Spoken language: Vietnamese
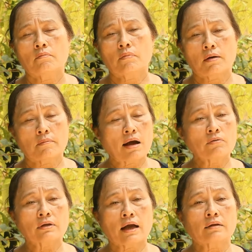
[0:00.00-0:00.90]
mà
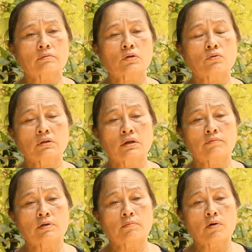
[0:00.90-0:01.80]
máu trả được tôi thì
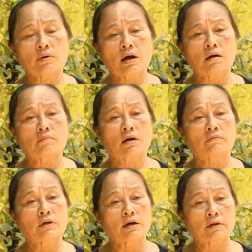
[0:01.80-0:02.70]
vừa bô đoạn mà
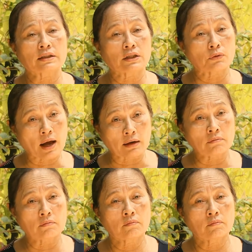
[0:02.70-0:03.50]
vừa là dìu anh